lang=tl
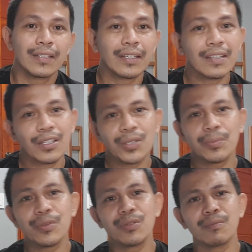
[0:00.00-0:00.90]
Nakita ko
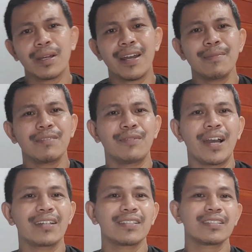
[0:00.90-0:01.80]
po yung maraming
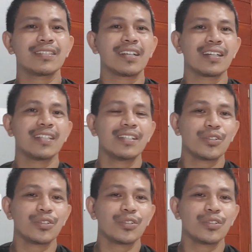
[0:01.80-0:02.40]
vlogger na